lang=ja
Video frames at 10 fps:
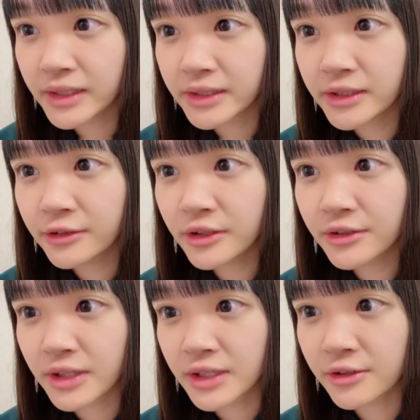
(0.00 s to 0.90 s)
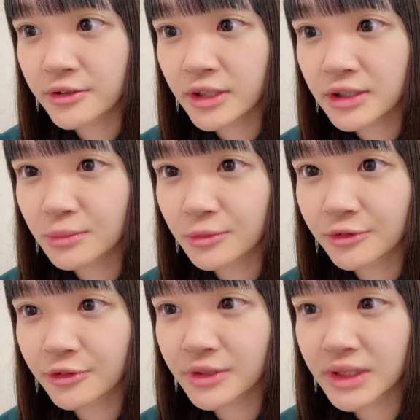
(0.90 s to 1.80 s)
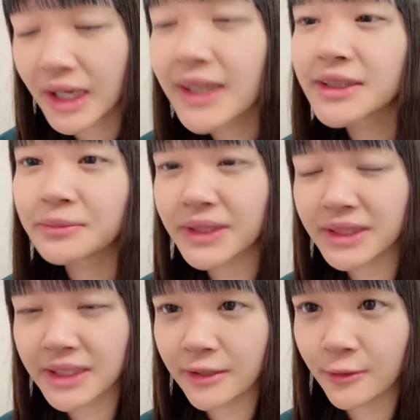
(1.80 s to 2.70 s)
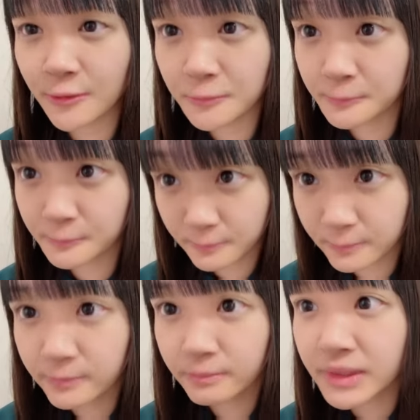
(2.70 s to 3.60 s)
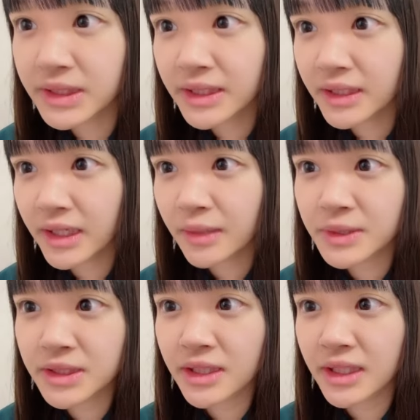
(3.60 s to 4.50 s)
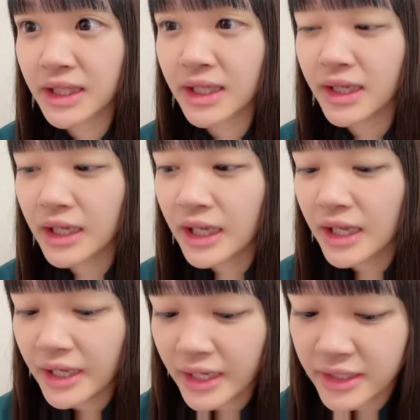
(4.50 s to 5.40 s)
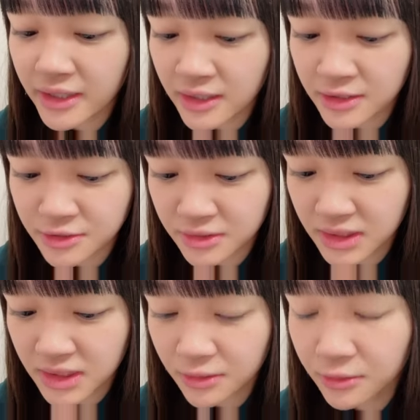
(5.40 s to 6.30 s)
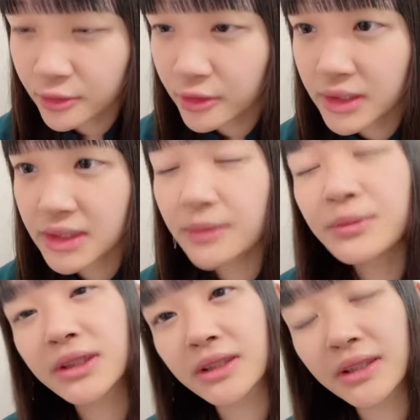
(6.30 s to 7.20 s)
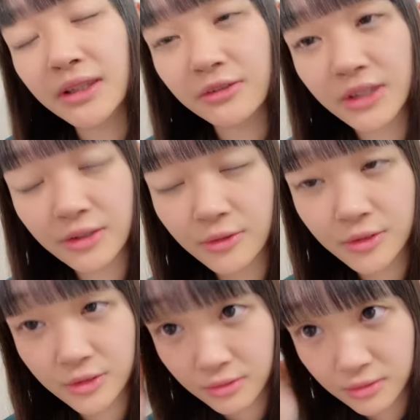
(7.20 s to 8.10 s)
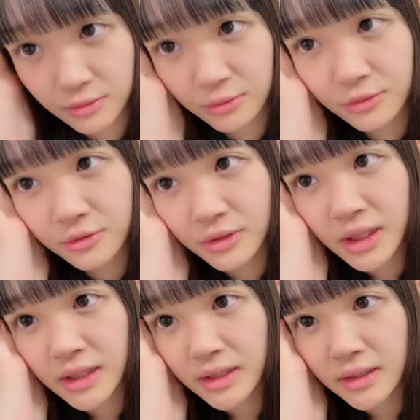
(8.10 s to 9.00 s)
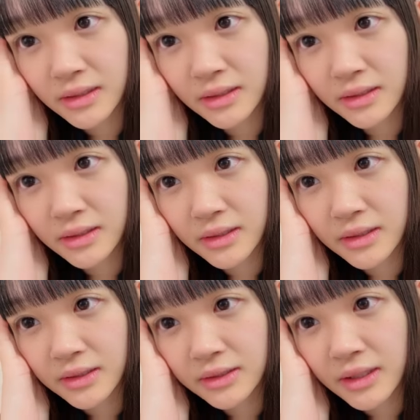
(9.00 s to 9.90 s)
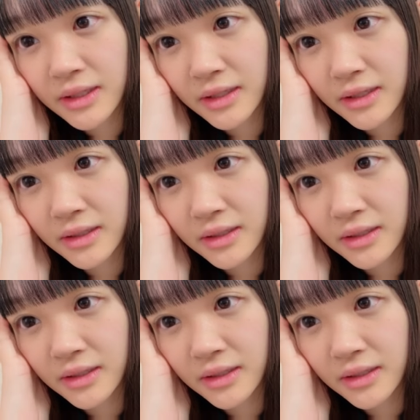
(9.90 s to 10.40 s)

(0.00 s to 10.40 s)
新恋の楽曲来週も投票したあしましたよめっちゃ悩みすぎてえなんか正直本当に全部好きなので曲本当にだから、